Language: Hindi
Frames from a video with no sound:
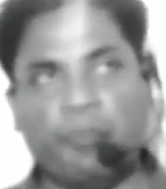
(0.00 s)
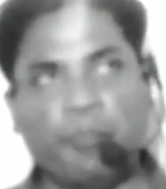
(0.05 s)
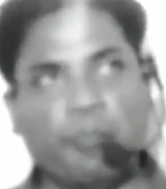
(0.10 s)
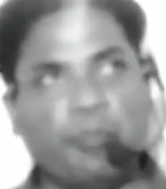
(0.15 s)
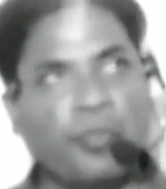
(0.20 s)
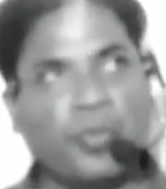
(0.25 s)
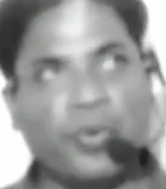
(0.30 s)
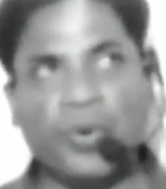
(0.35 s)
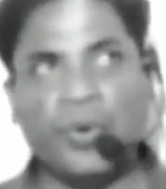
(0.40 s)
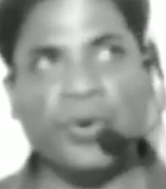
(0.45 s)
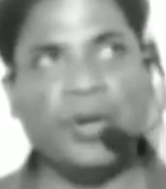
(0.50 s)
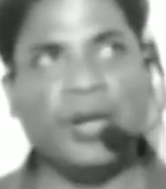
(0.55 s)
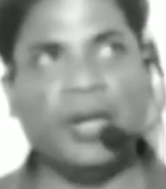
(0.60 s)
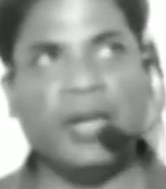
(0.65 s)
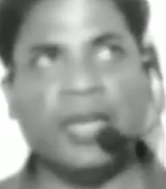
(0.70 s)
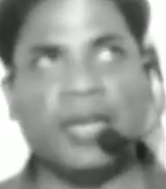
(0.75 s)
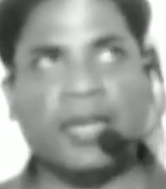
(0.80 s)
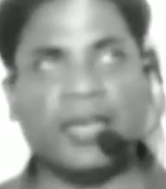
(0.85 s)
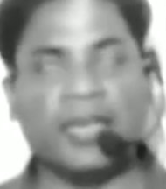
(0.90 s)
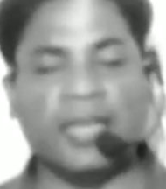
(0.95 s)

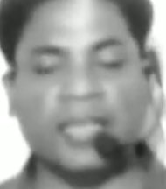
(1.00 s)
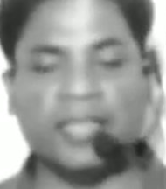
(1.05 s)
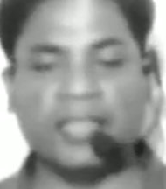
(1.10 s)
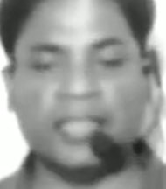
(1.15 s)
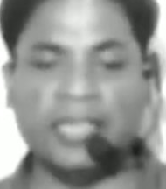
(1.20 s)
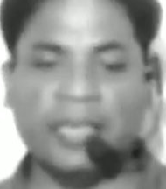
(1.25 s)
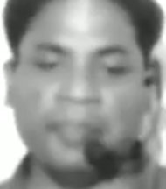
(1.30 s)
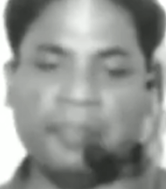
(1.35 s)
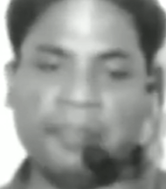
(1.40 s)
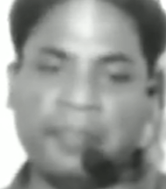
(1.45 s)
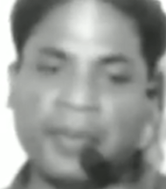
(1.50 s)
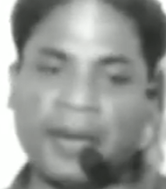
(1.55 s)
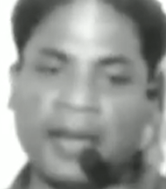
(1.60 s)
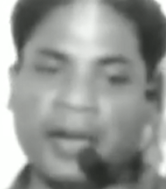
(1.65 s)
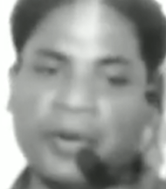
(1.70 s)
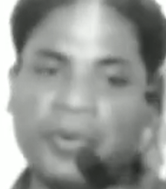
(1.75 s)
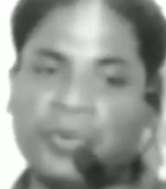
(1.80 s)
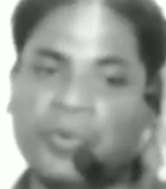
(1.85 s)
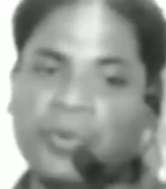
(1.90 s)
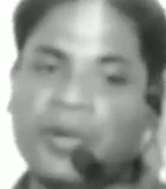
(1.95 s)
मोल न करते
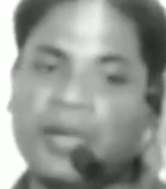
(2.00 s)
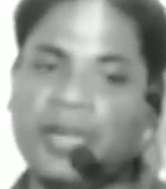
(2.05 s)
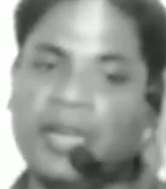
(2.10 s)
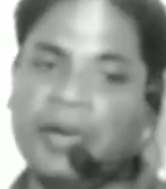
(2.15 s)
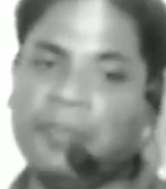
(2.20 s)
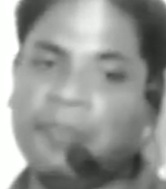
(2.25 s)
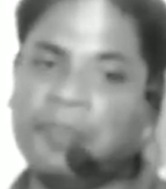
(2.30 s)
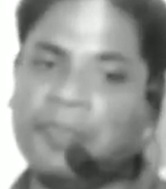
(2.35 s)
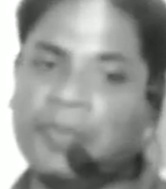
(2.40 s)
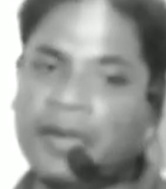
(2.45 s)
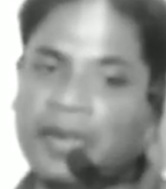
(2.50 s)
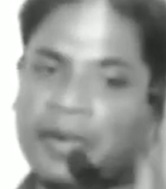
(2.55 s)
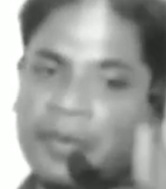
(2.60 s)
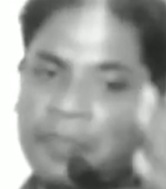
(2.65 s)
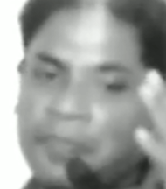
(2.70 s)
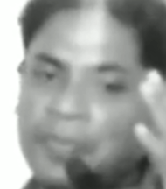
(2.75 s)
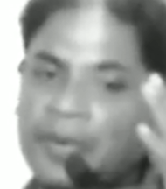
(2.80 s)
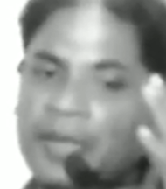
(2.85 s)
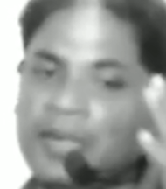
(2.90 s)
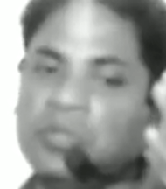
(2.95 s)
प्राणों का प्रण
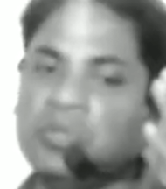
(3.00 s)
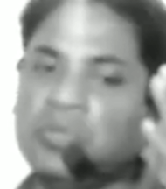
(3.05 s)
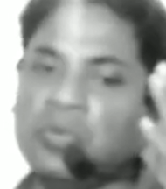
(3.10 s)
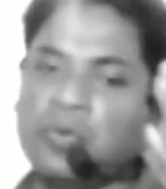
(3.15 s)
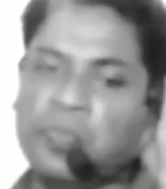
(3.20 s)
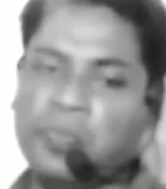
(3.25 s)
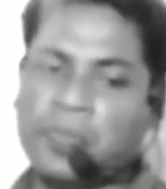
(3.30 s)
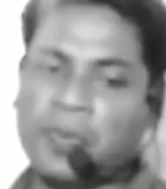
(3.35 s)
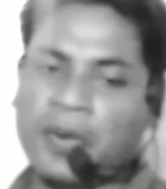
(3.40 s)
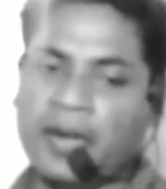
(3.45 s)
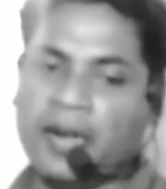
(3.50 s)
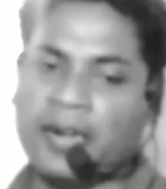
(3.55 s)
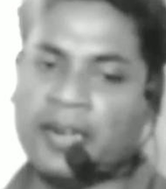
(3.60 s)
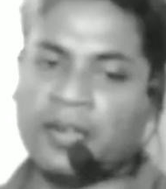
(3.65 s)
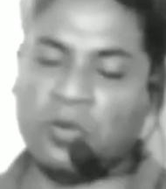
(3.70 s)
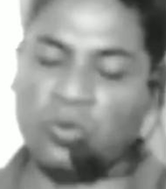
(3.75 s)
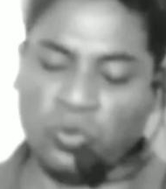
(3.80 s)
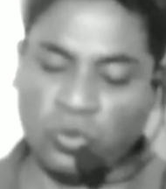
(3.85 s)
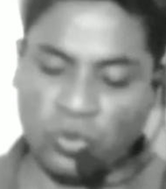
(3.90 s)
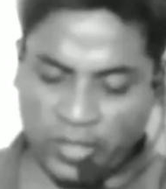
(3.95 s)
पर जो प्राण
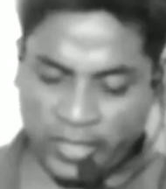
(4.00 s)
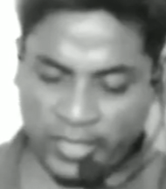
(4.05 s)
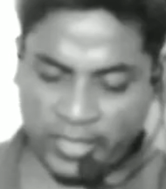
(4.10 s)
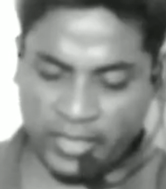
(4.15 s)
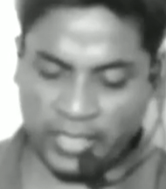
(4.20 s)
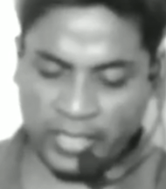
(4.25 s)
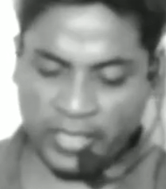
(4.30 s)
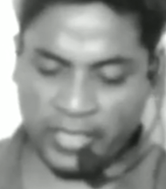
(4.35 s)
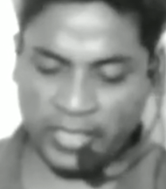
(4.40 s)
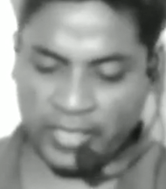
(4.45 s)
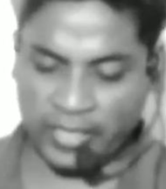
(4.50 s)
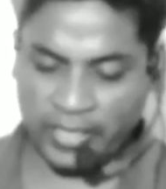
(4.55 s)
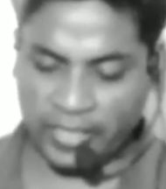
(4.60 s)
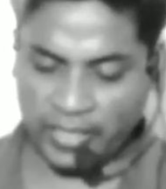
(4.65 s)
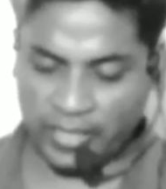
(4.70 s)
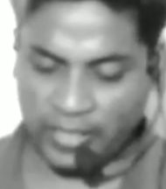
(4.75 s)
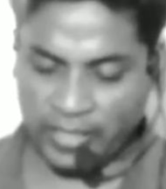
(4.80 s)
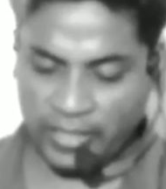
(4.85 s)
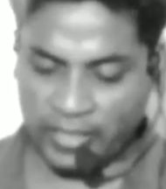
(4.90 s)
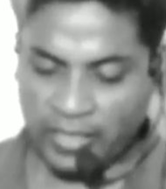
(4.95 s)
लुटाते
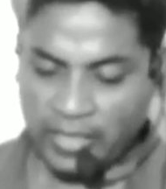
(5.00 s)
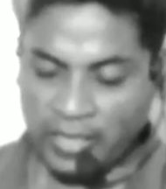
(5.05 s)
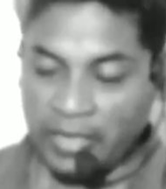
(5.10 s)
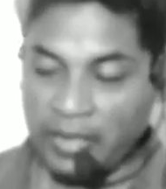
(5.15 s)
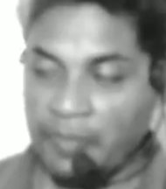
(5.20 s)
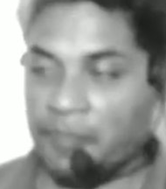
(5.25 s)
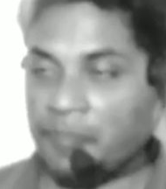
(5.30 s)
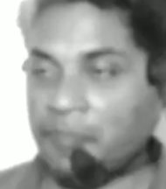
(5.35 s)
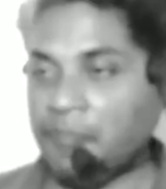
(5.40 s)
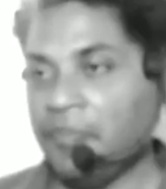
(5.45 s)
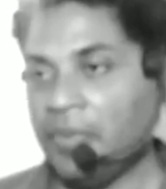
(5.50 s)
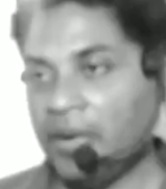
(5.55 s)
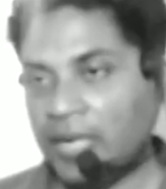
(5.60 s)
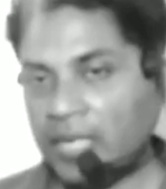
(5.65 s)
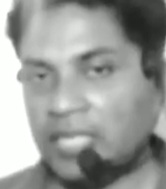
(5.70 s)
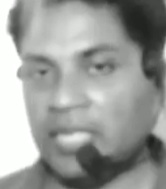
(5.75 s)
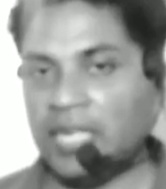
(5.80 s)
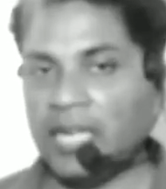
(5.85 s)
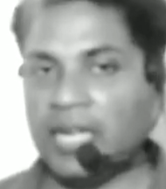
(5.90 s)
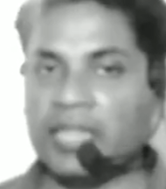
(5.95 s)
हैं
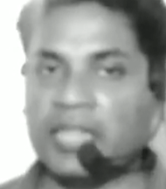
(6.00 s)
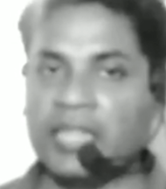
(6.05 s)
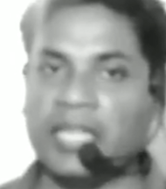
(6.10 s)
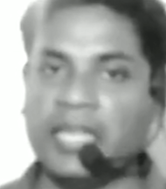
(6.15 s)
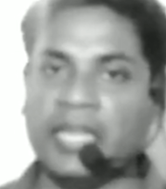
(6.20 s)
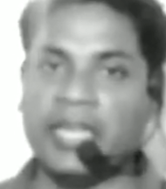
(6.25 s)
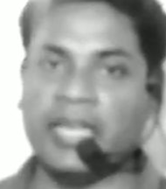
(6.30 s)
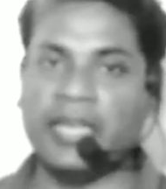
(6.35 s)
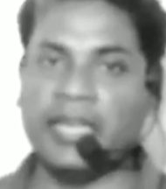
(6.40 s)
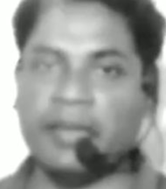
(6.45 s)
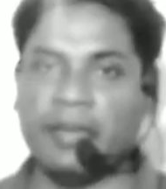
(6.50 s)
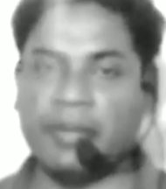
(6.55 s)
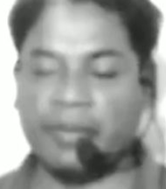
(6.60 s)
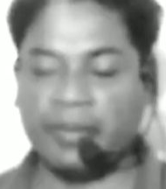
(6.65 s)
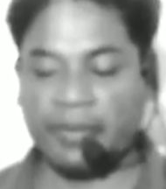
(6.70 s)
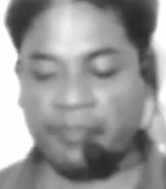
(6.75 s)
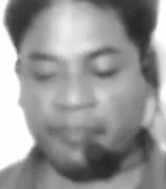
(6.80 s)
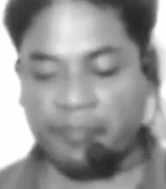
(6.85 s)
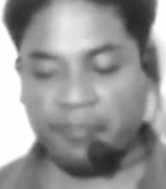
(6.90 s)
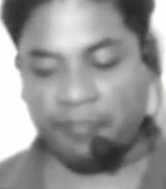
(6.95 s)
मर जाते हैं
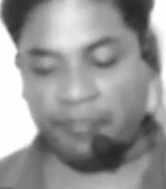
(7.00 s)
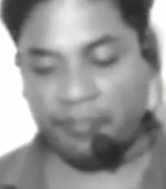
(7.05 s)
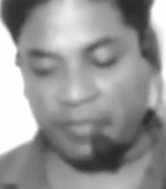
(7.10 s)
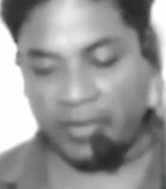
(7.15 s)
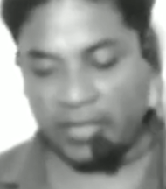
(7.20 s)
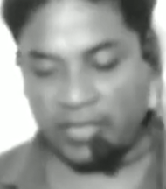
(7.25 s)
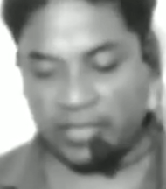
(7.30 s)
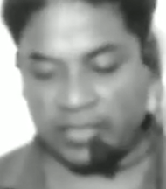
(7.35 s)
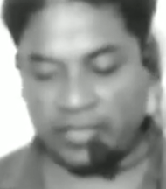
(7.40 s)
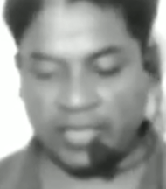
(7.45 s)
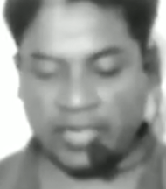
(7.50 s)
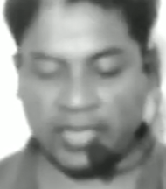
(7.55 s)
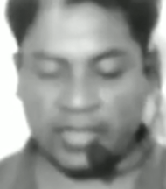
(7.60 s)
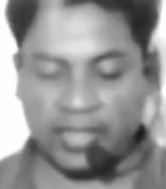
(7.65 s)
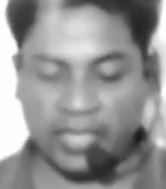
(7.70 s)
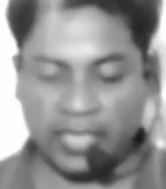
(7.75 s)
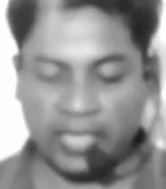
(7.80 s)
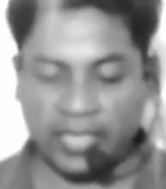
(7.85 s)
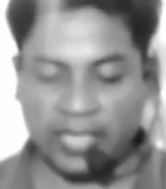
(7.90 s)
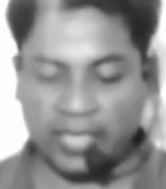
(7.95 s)
मिट
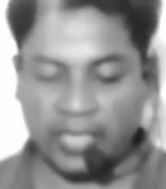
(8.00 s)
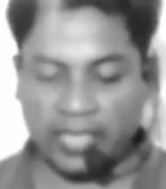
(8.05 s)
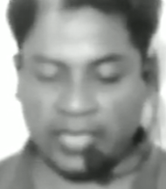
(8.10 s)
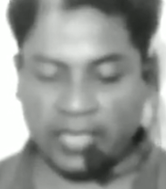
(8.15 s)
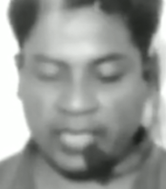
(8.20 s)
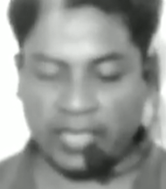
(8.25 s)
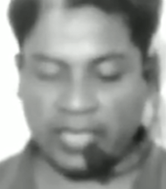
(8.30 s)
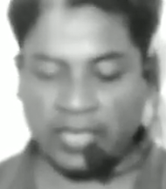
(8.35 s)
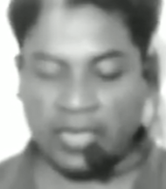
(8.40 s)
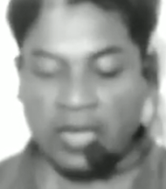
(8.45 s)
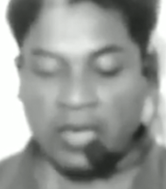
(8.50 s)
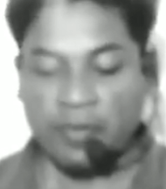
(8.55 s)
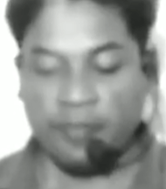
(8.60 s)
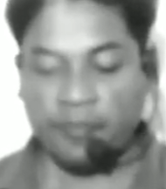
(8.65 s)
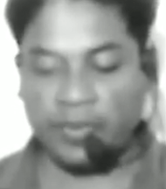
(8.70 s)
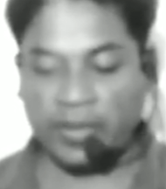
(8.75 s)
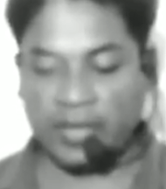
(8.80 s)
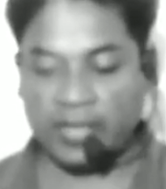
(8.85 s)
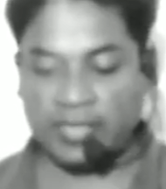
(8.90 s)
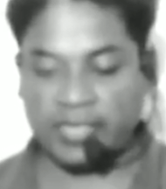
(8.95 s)
जाते हैं
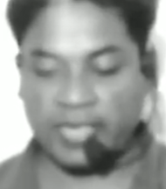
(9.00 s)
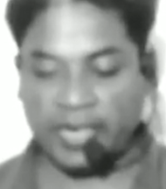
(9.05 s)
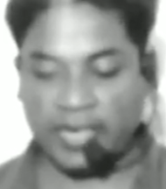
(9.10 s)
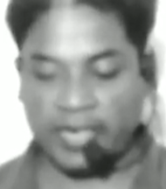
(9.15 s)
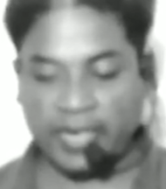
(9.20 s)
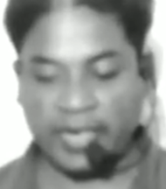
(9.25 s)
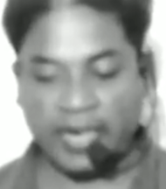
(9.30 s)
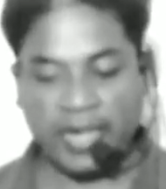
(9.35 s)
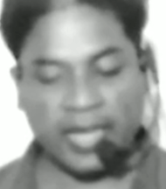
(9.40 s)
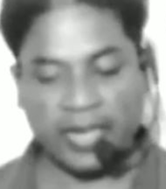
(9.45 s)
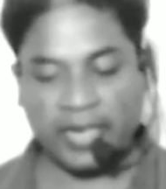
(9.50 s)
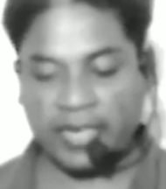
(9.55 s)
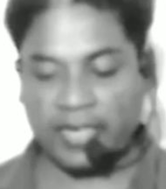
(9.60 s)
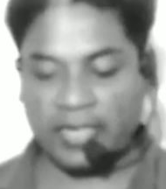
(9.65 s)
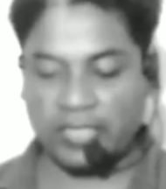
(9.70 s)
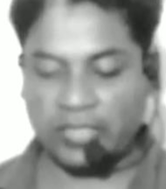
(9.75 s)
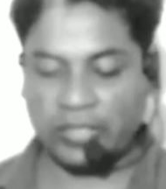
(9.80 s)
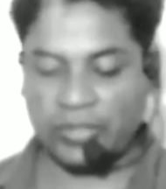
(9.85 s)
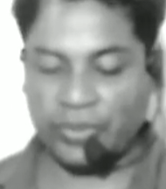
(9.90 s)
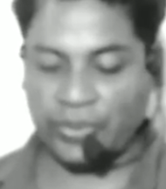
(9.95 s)
पर झंडा
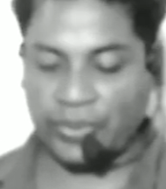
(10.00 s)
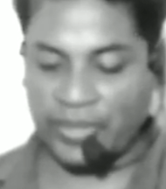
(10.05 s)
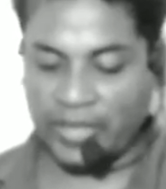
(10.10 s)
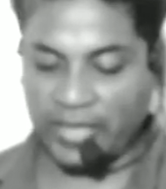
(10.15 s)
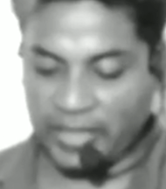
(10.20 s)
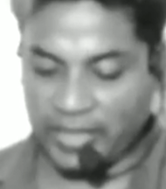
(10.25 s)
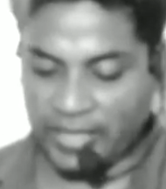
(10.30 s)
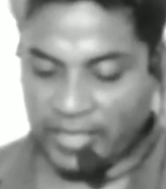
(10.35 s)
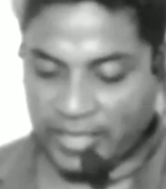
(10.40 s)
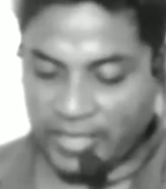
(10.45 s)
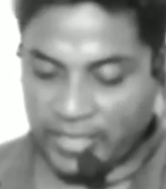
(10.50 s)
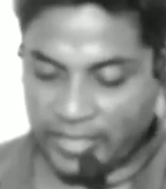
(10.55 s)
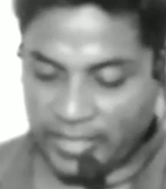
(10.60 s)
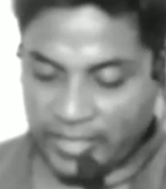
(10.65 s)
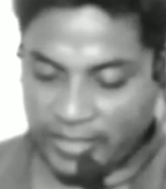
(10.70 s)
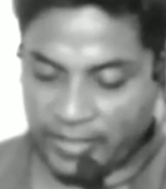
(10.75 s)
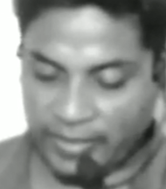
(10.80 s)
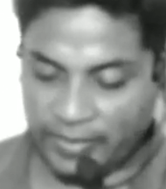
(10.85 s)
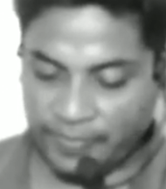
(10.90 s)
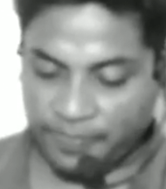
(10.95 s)
नहीं झुकाते
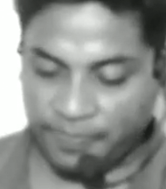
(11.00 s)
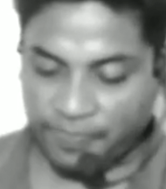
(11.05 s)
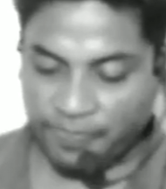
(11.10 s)
हैं